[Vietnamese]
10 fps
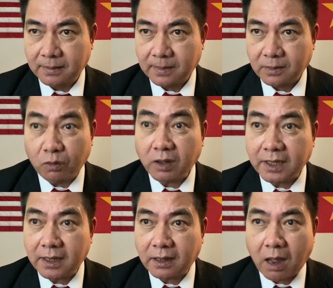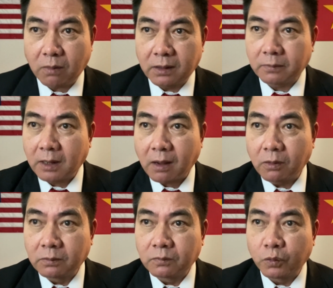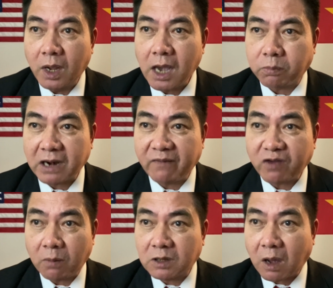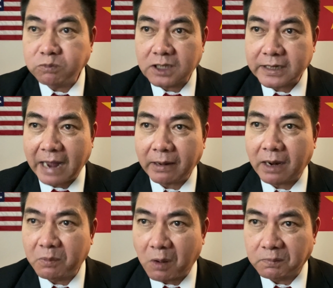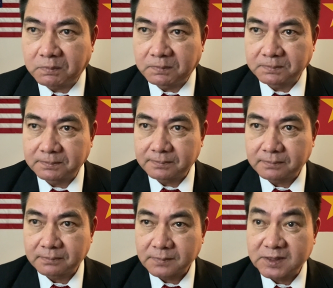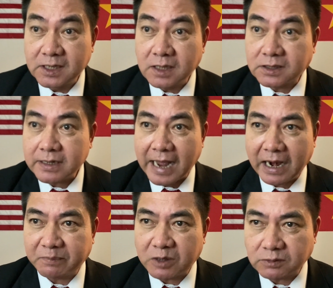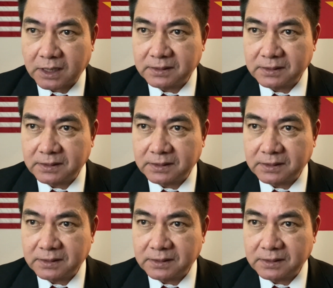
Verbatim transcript: tôi nói thiệt nguyễn ngọc nam phong không xứng đáng làm linh mục chưa xứng đáng làm giáo dân